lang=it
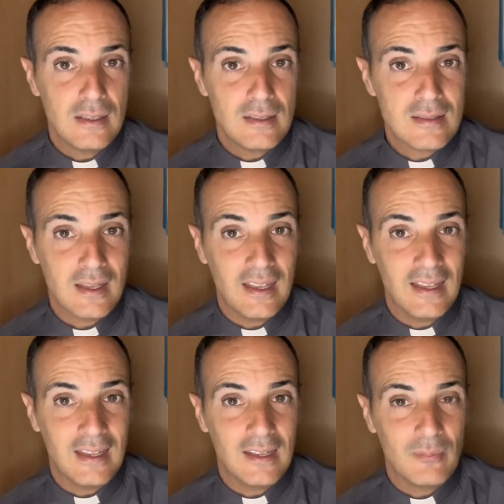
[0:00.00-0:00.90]

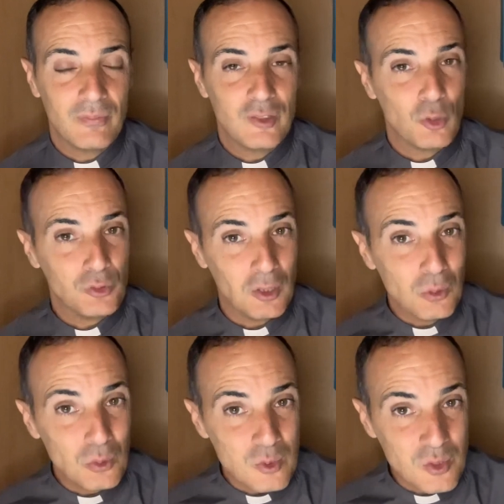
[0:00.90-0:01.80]
se ti ho
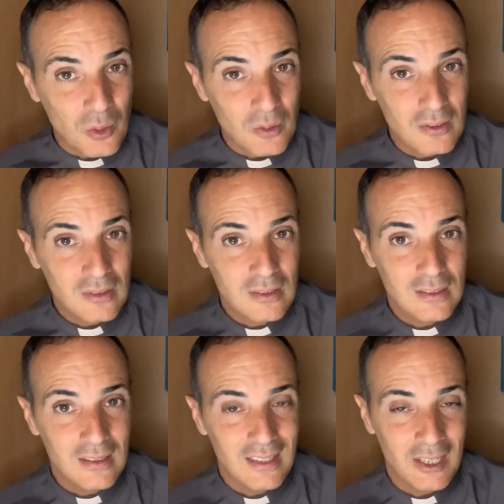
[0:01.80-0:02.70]
deluso
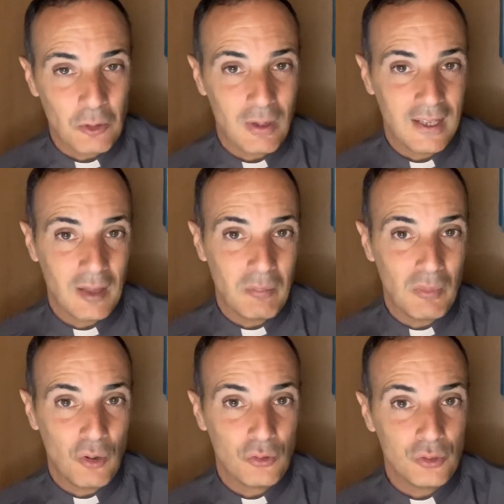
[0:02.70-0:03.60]
in qualche
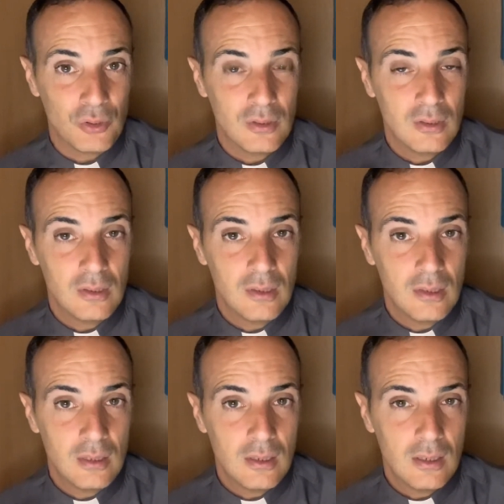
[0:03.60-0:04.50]
modo,
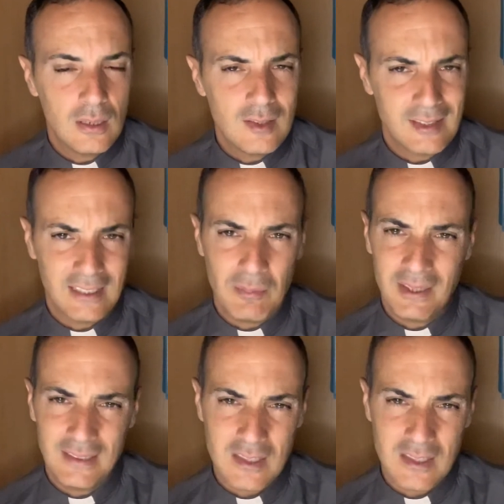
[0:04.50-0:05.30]
se da me ti